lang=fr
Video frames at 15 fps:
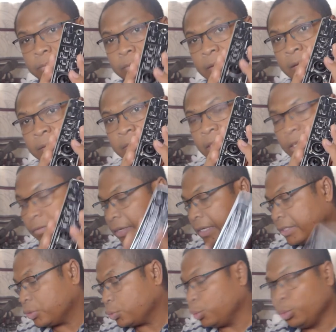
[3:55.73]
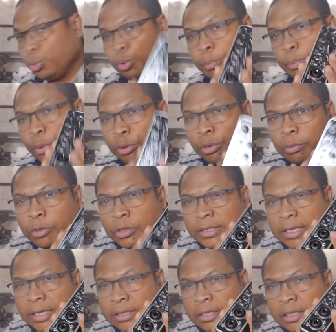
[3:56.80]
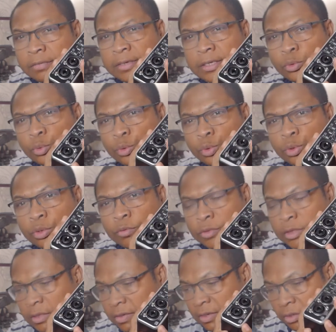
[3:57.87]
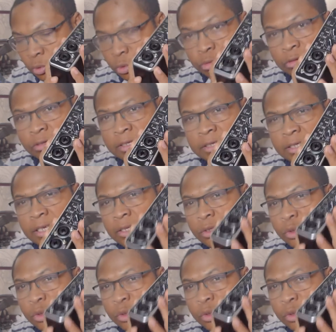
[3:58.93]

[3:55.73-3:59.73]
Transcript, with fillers: interface audio, peu importe l'interface audio que vous allez utiliser,